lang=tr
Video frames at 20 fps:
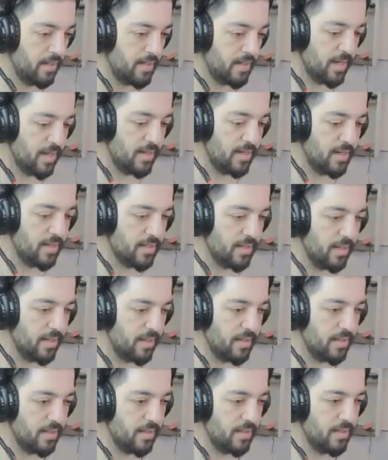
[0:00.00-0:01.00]
Gelin gelin
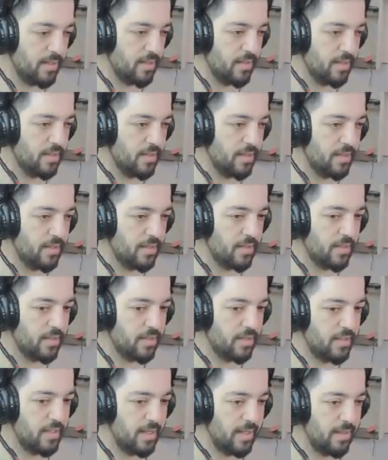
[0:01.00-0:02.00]
hadi.
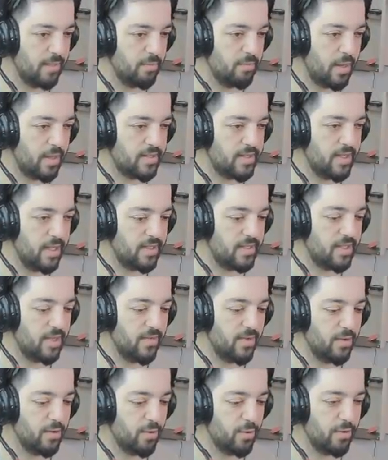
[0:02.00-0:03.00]
Gelin bak
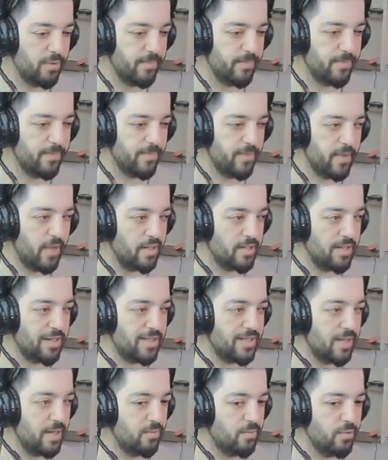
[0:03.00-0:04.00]
ses de veriyorum.
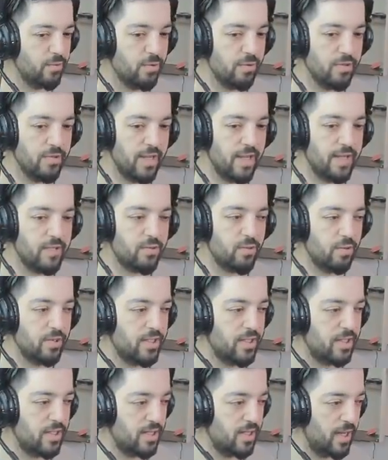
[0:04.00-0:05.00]
Arkadaşlar bugün
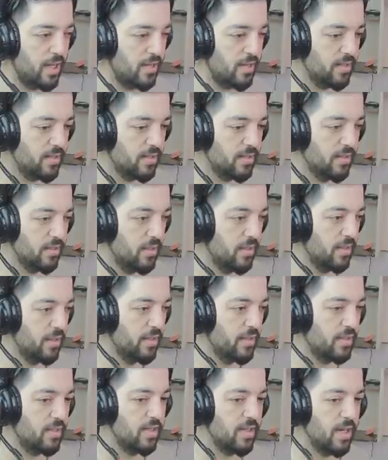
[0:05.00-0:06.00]
S12K
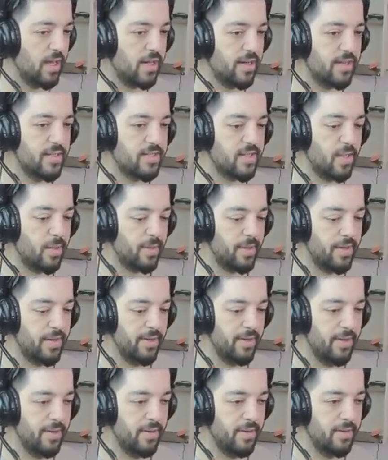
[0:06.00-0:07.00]
yargı
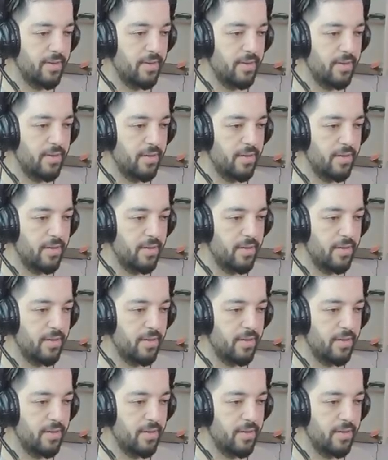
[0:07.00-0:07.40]
zamanı.